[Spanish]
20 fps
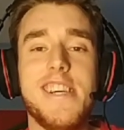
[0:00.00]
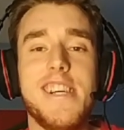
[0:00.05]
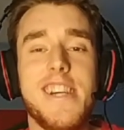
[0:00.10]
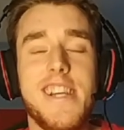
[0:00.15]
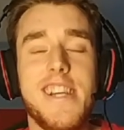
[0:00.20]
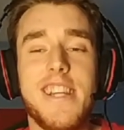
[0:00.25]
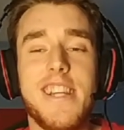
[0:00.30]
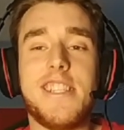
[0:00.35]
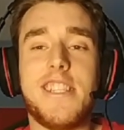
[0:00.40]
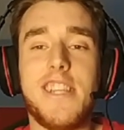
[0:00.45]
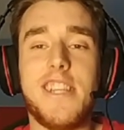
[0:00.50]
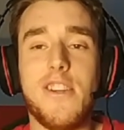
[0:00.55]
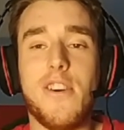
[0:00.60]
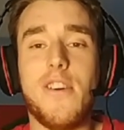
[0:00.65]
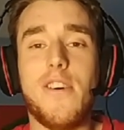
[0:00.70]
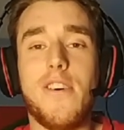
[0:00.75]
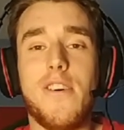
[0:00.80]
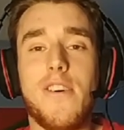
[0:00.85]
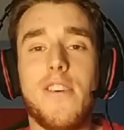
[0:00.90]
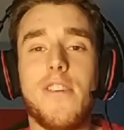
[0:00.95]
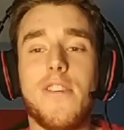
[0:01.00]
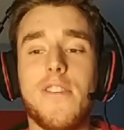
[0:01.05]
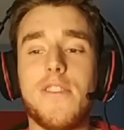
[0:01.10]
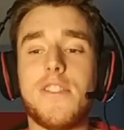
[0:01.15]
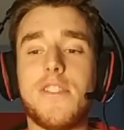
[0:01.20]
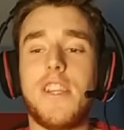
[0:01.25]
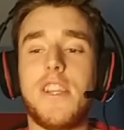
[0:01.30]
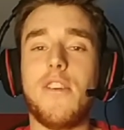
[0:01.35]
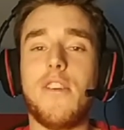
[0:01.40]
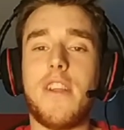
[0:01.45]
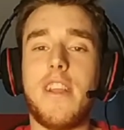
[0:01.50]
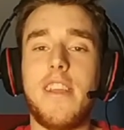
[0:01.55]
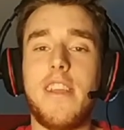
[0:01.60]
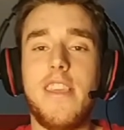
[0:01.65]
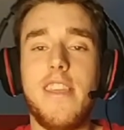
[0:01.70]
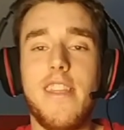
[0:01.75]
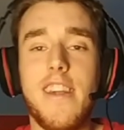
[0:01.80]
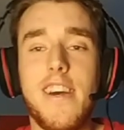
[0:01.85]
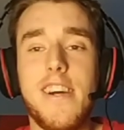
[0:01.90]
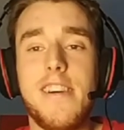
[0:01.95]
Si no, si no
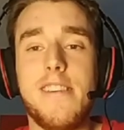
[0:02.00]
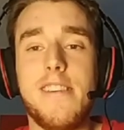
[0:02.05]
reñida,